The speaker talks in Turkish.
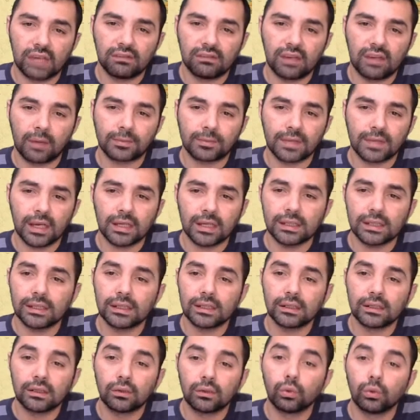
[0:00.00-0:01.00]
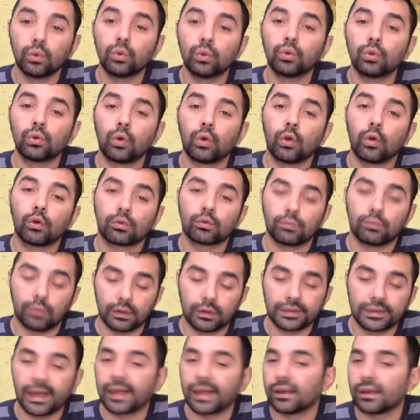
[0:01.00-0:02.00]
evi yapsak uygun olur mu?
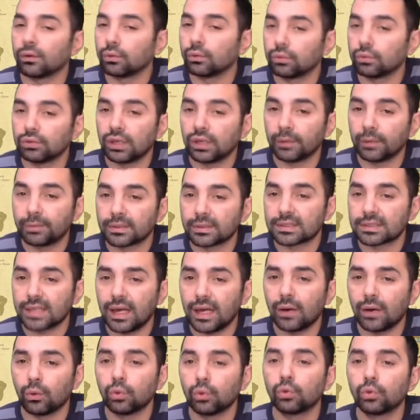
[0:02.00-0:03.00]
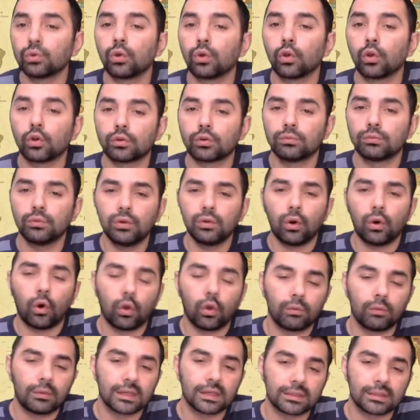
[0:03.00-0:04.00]
Yani yapılsa uygun olur mu
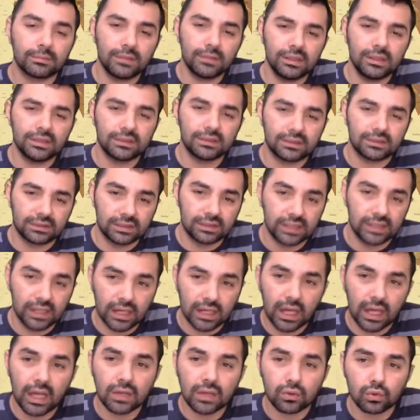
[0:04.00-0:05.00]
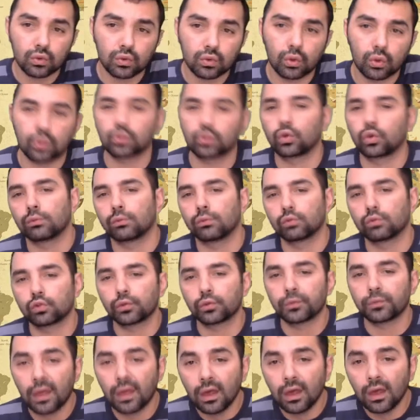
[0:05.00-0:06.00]
olmaz mı diye soru sormuş.
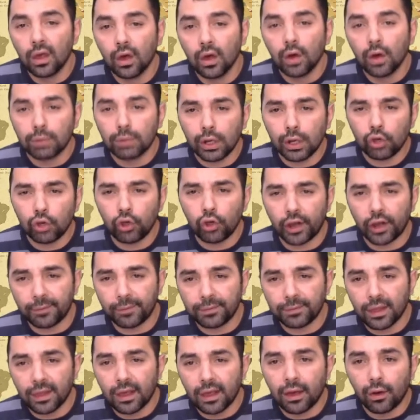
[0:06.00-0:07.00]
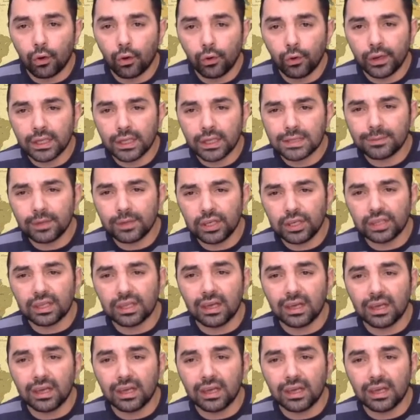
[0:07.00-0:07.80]
Buna göre öğretmenin